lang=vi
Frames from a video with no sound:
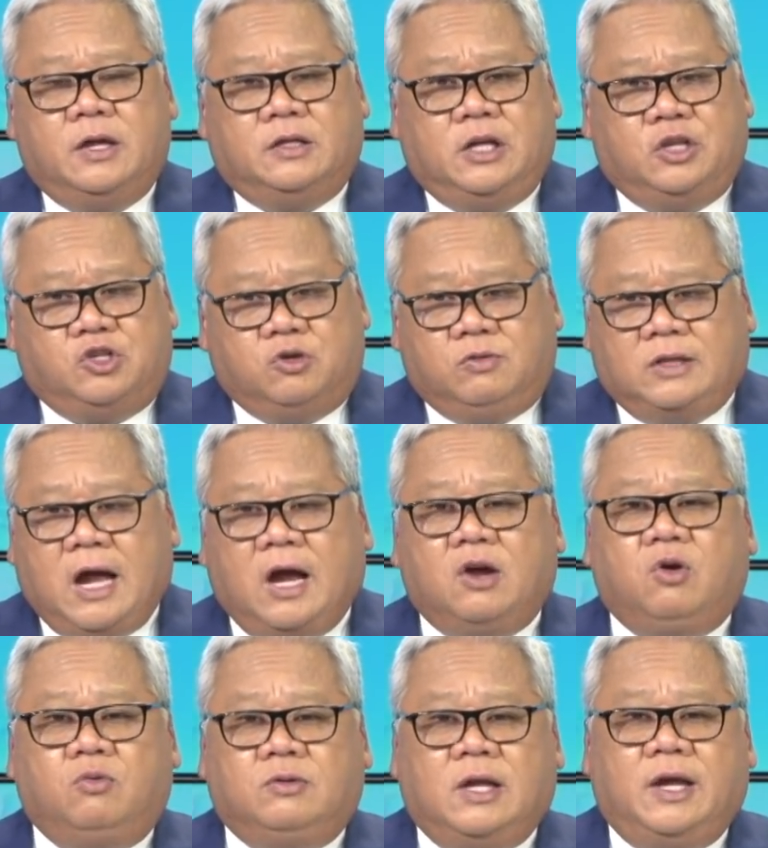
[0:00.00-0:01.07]
Thì chúng ta
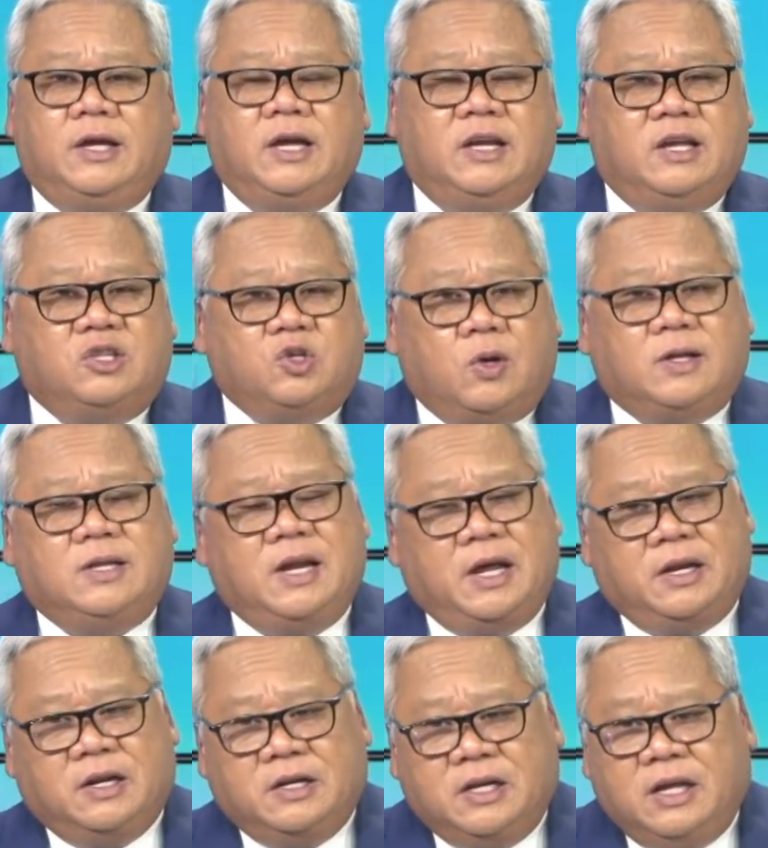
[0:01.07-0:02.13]
cũng thấy cái đề xuất
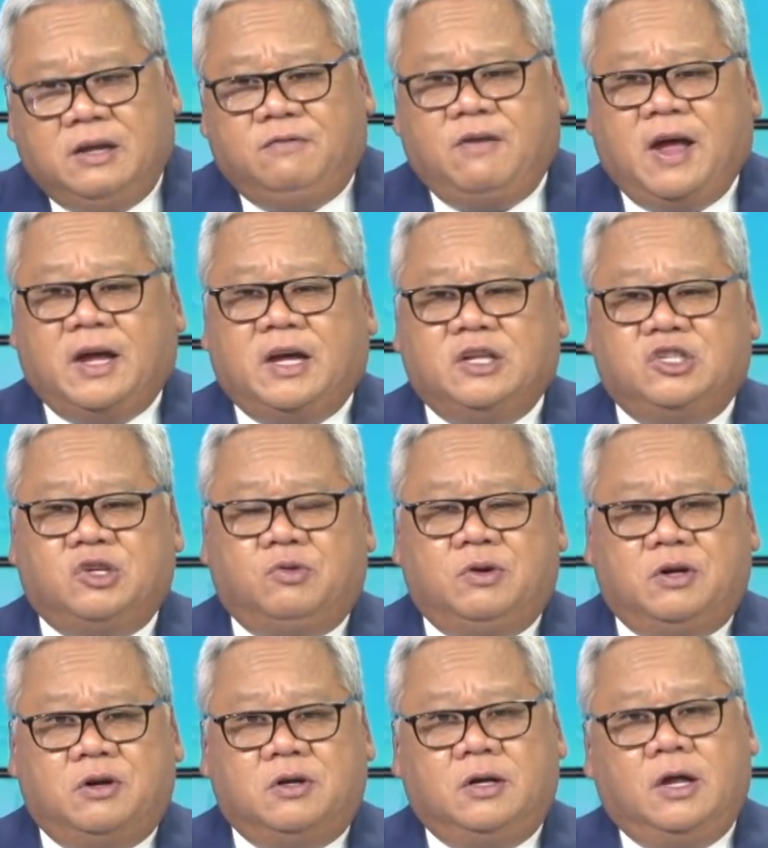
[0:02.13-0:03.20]
này nó đi về cái chiều
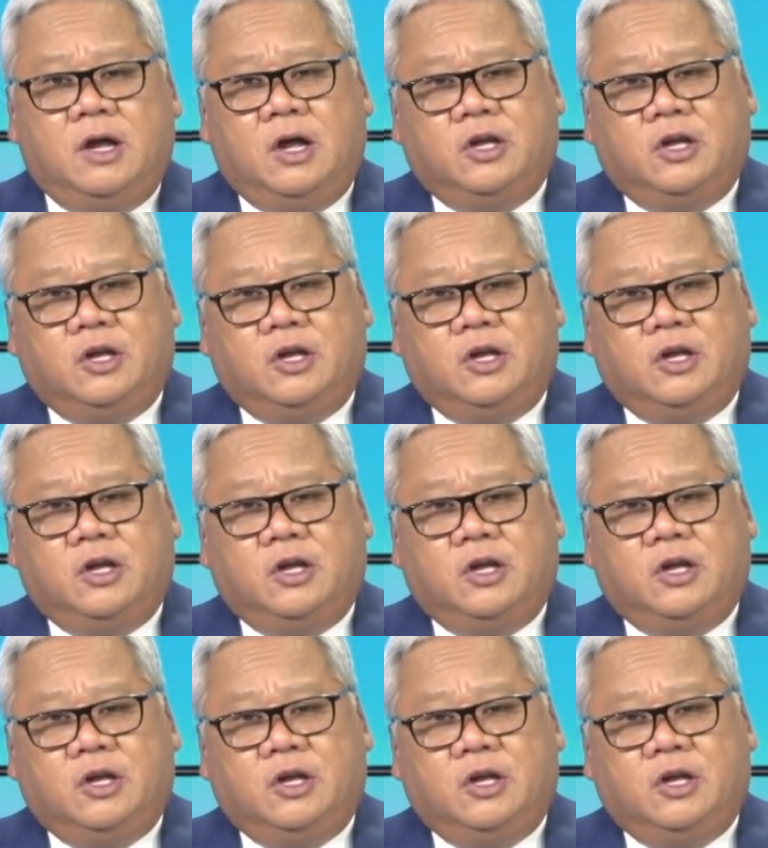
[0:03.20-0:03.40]
hướng.